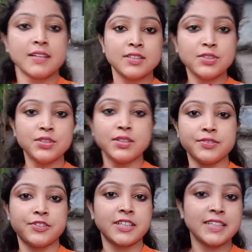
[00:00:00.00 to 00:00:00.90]
গুড
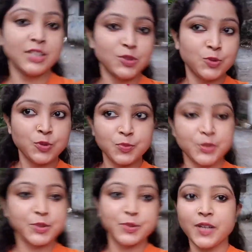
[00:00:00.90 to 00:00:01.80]
আফটারনুন
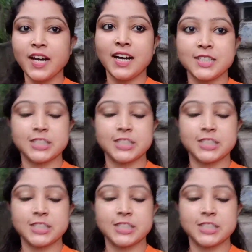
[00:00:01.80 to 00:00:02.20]
বন্ধুরা